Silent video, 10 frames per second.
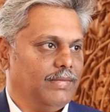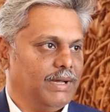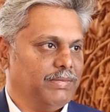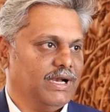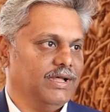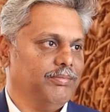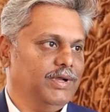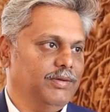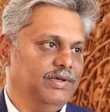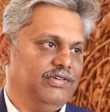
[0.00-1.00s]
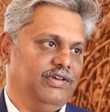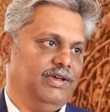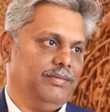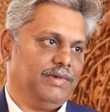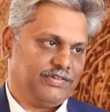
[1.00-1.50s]
మమ్మల్ని పిలిపించి
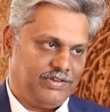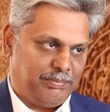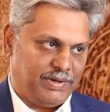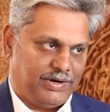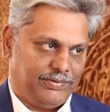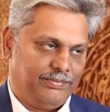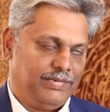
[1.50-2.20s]
మాకు చెప్పారు